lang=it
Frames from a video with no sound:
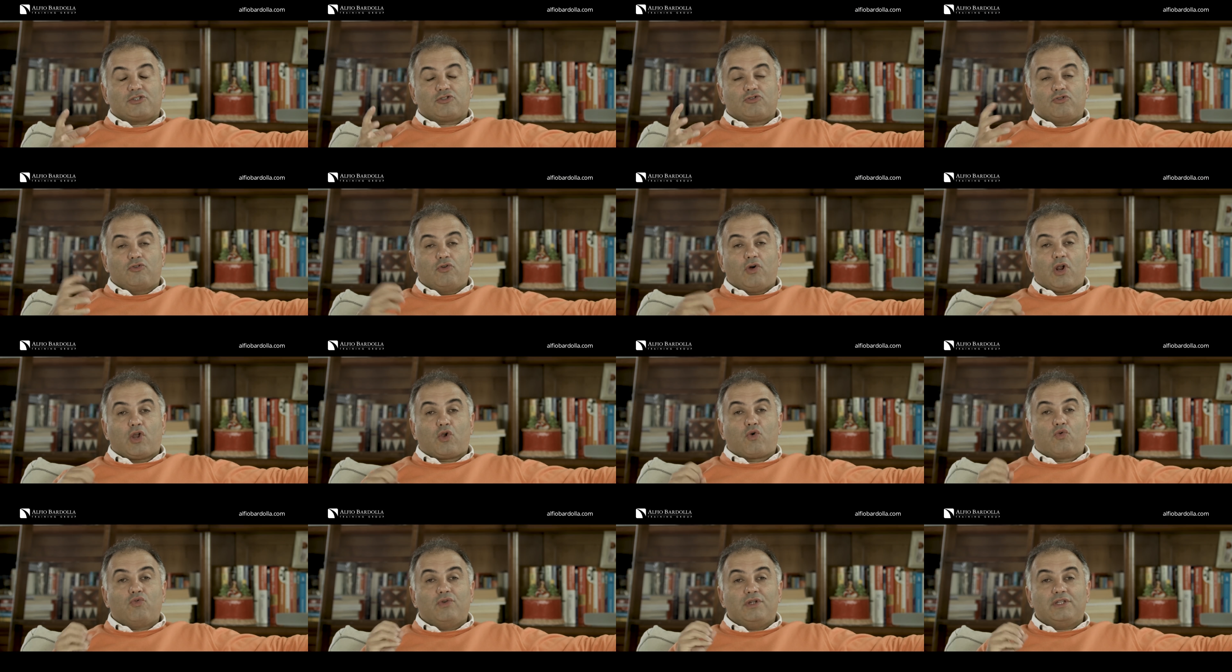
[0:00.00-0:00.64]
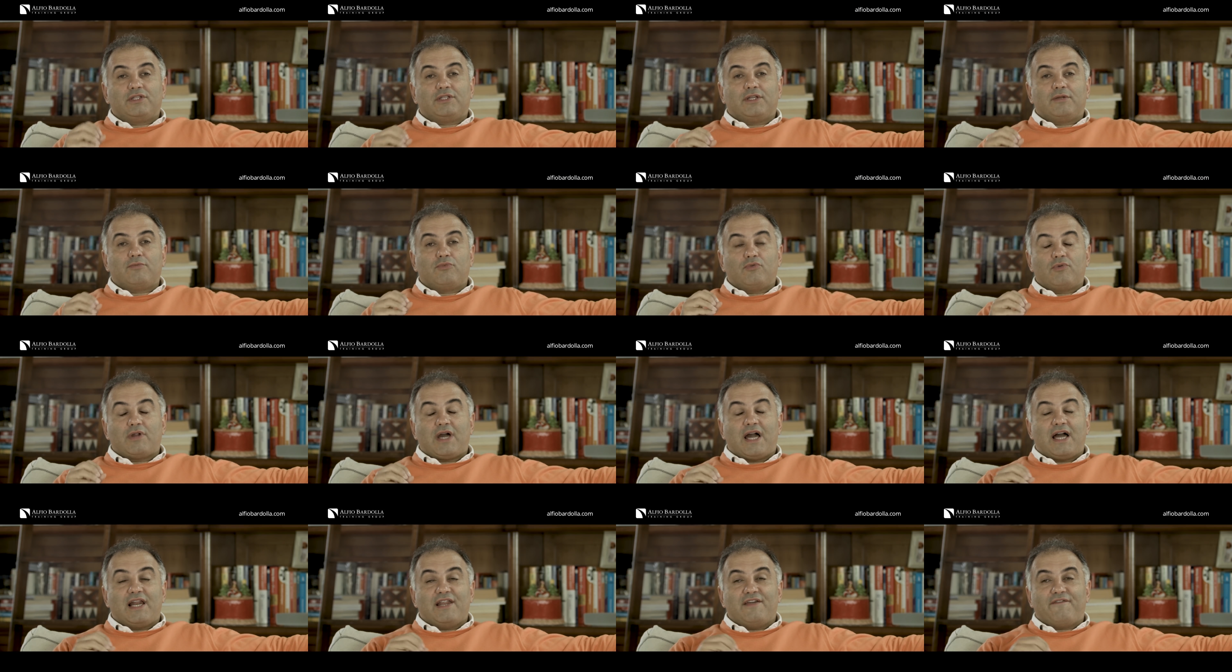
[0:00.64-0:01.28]
solo alcuni
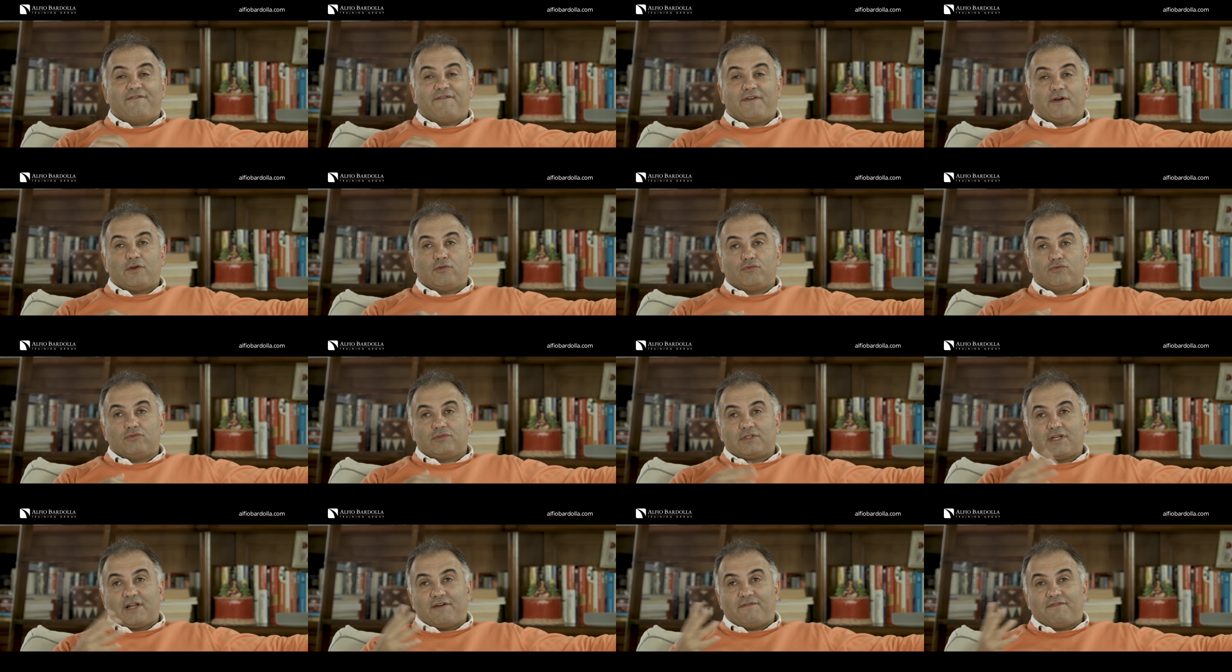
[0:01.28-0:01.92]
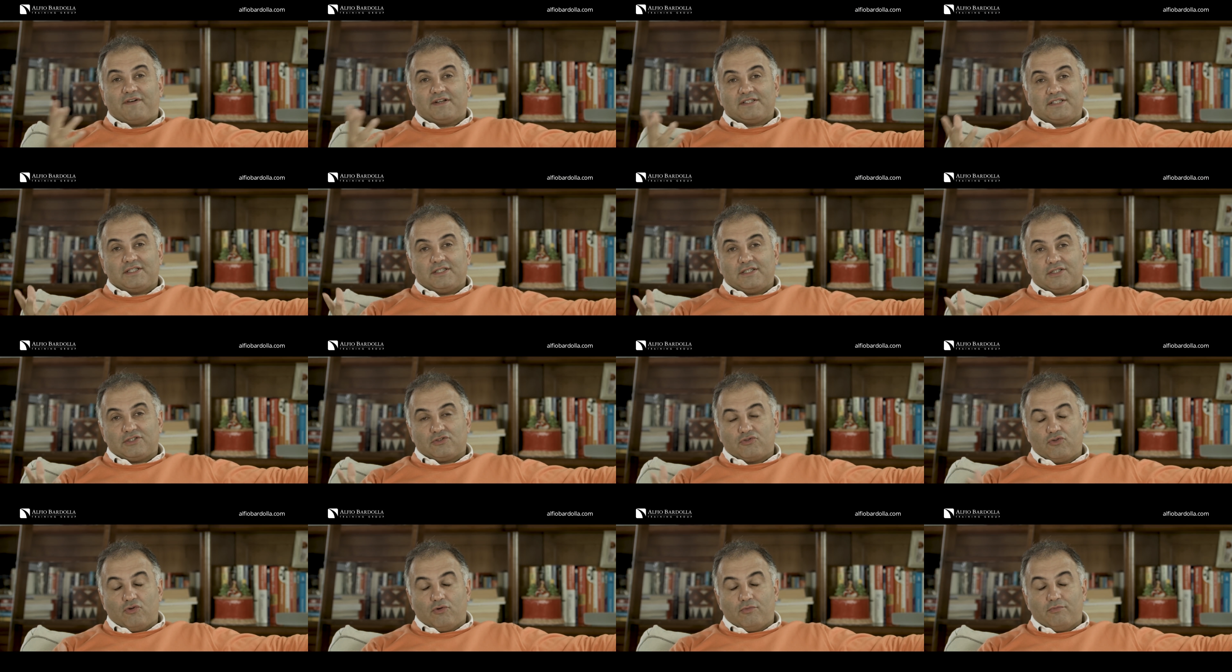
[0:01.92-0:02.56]
tribunali fanno tutta la fase di
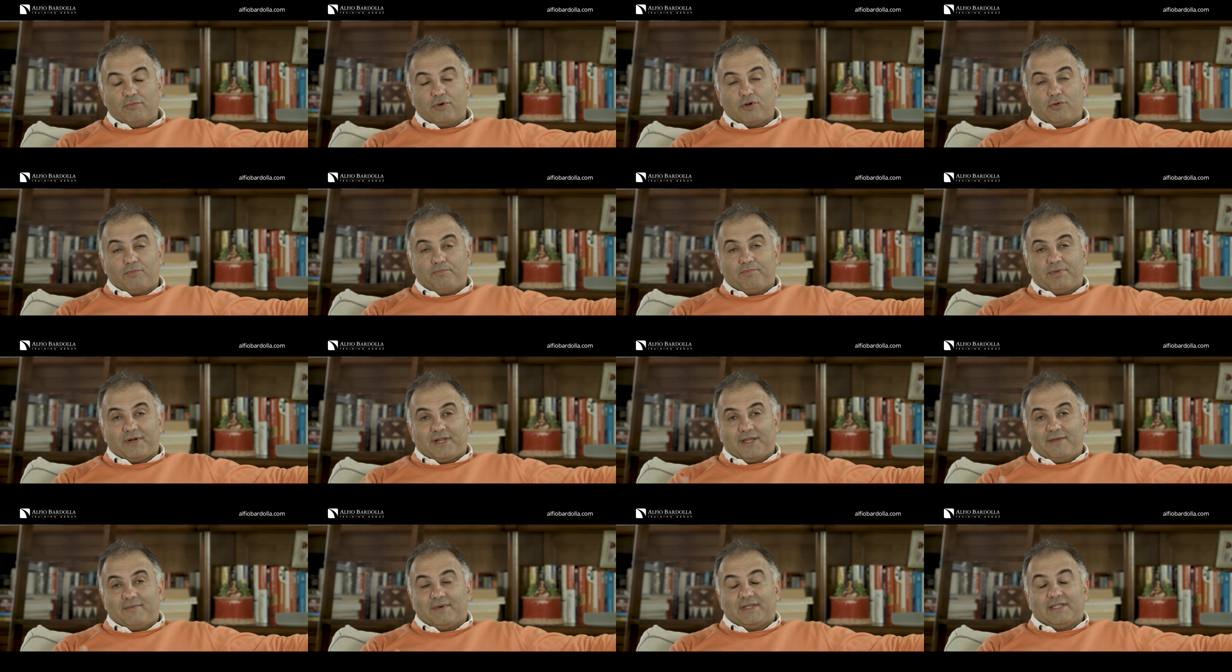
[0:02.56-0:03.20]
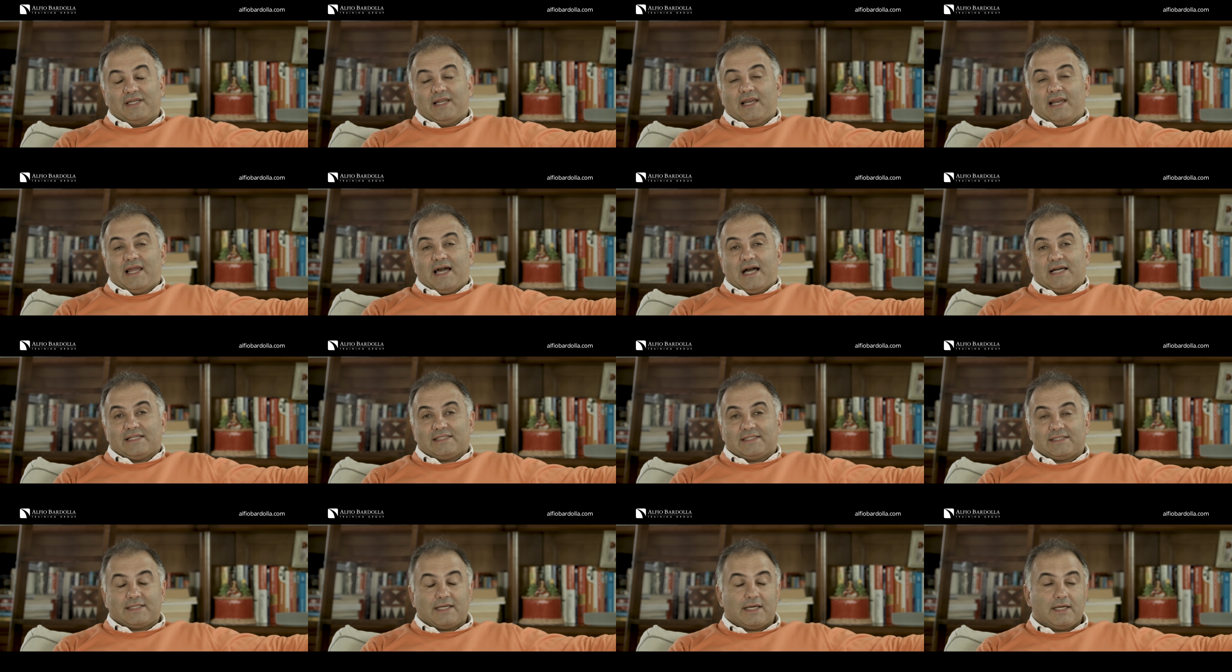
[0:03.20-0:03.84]
sgombero prima
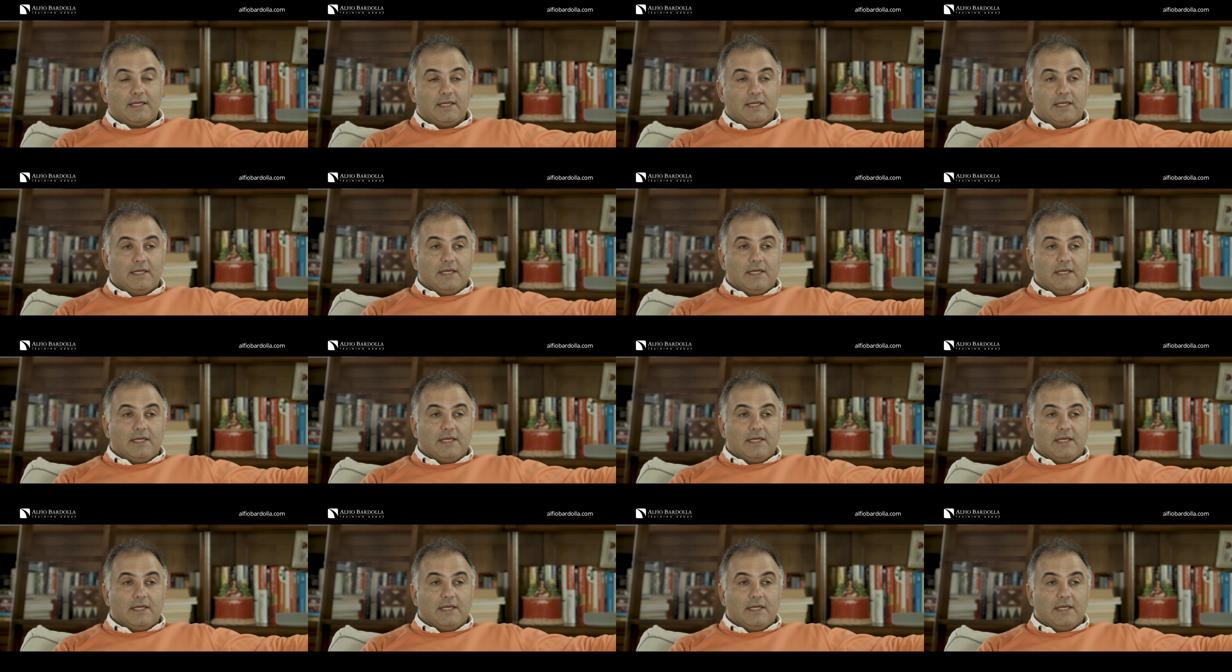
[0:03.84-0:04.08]
dell'asta.